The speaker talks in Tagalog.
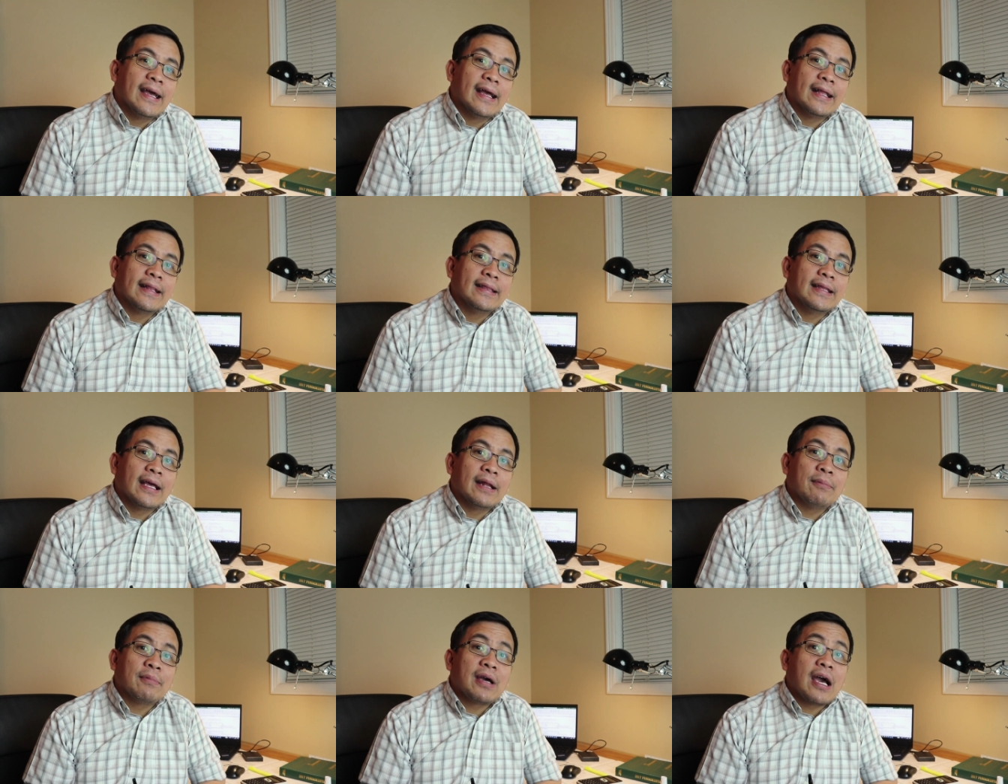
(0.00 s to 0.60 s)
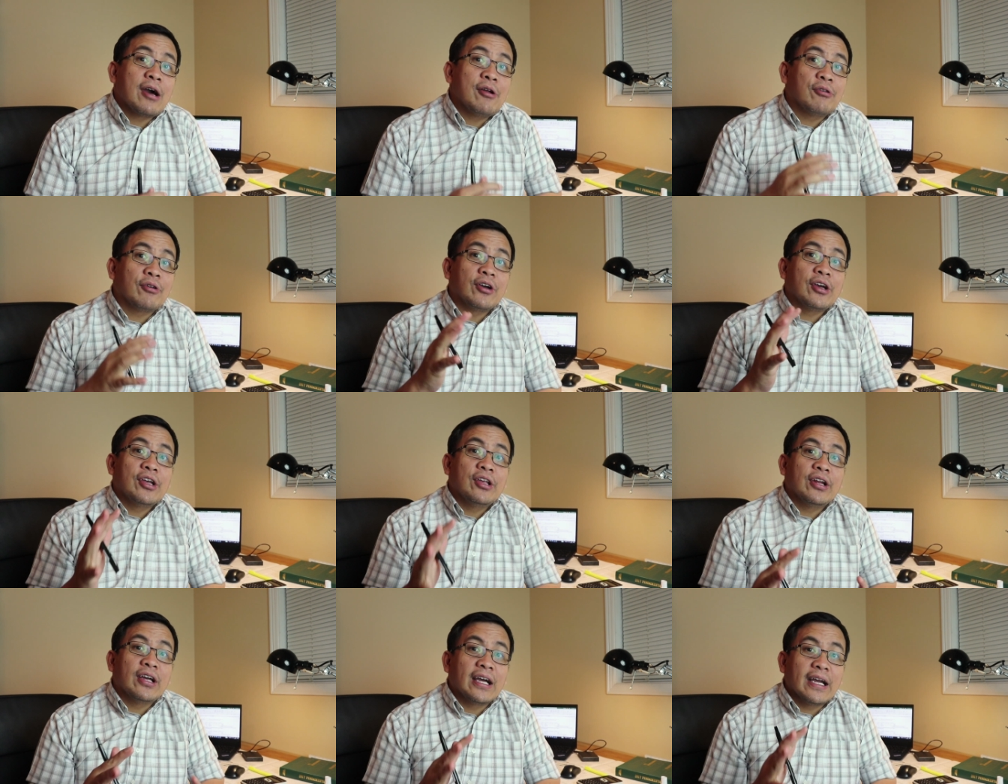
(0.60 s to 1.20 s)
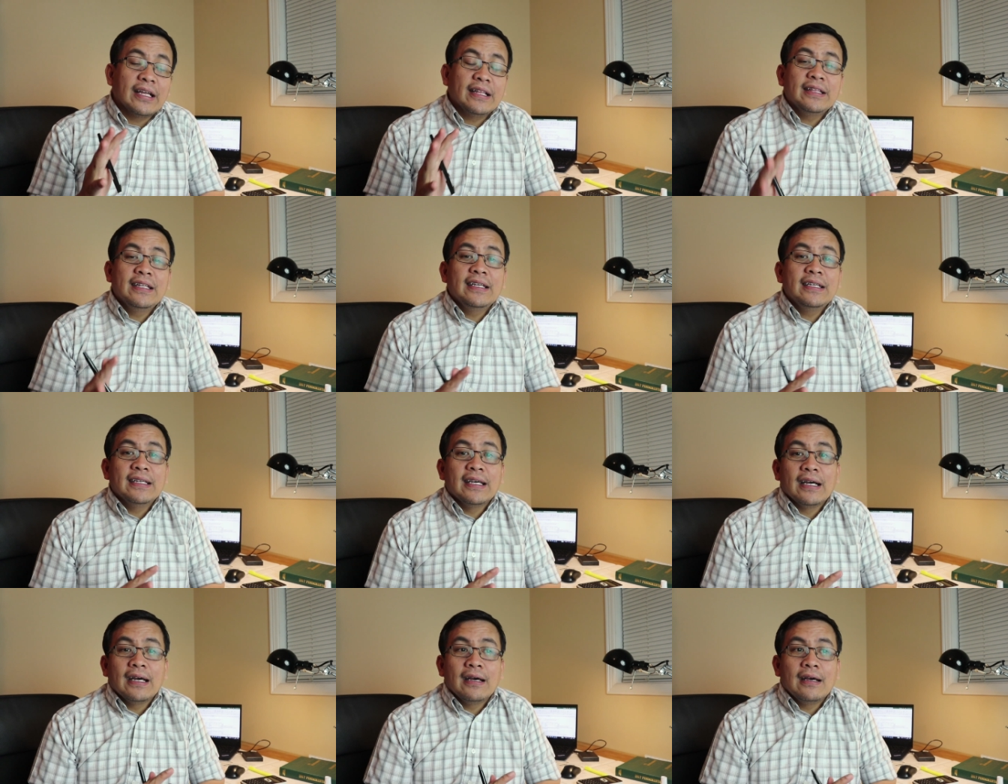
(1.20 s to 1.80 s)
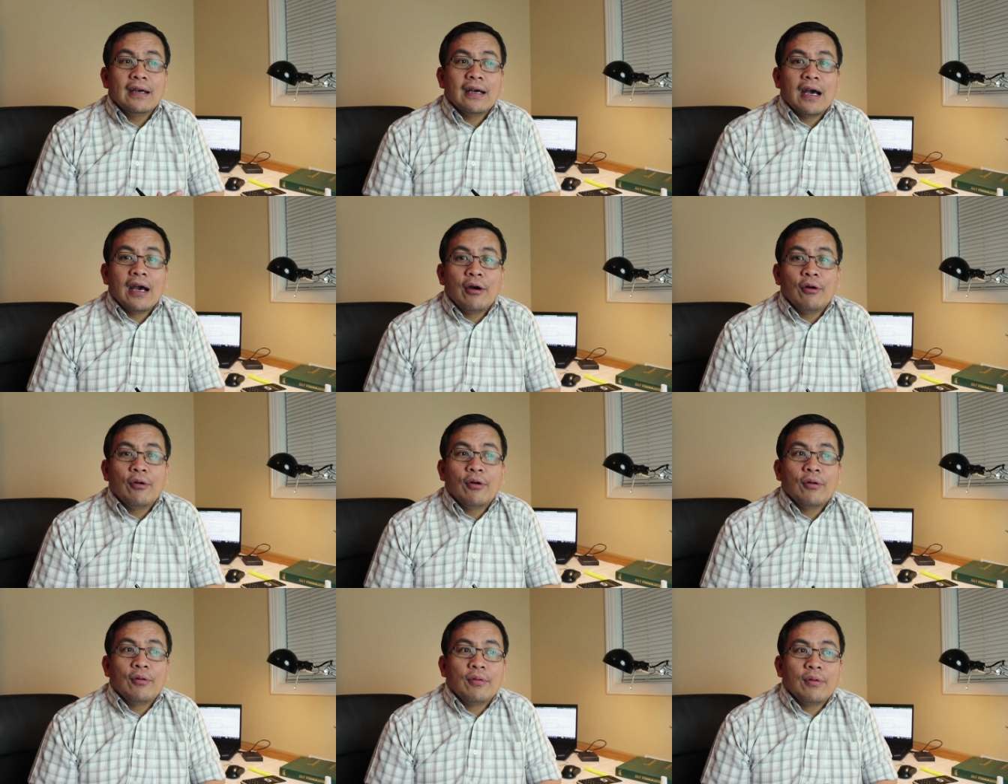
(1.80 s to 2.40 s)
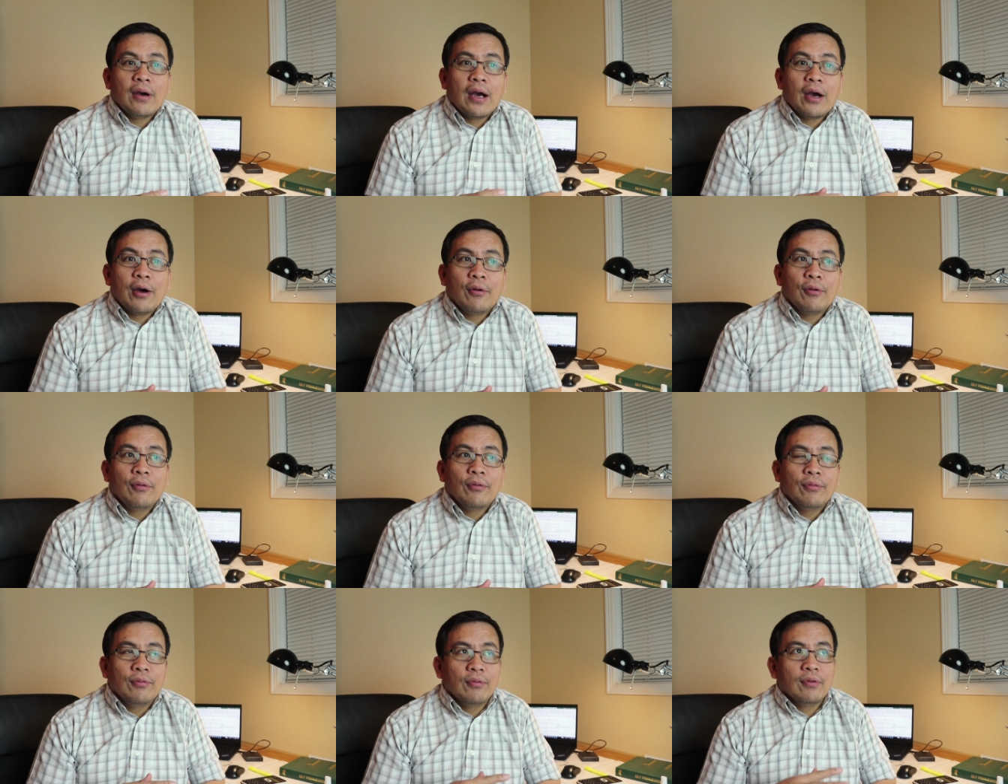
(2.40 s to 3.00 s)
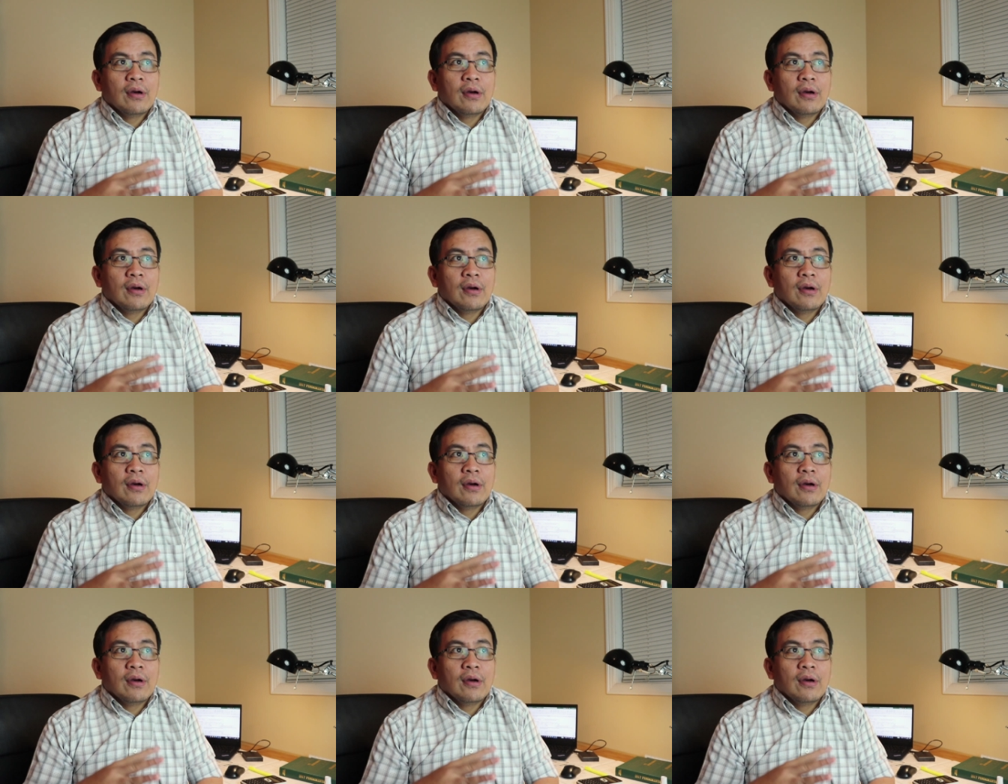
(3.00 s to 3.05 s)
And then magkakaroon kayo ng idea how, how,